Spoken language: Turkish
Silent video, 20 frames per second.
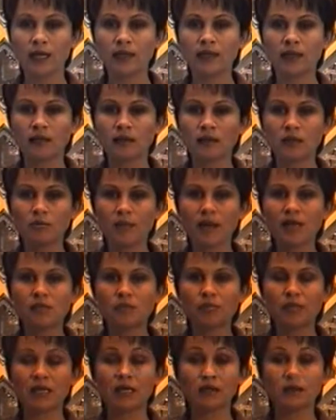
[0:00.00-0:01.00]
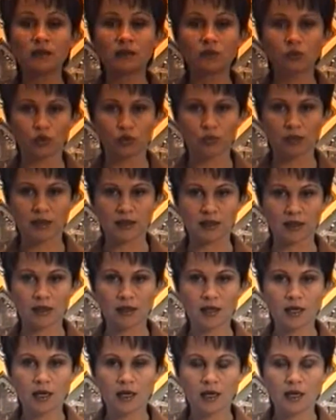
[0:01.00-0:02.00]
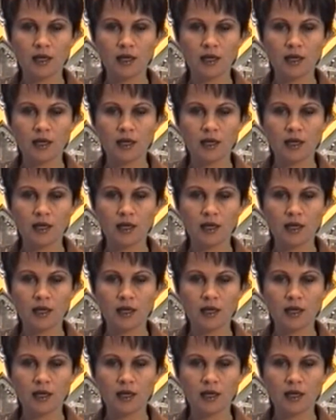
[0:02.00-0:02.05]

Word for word: inanılmaz planı tutmadı.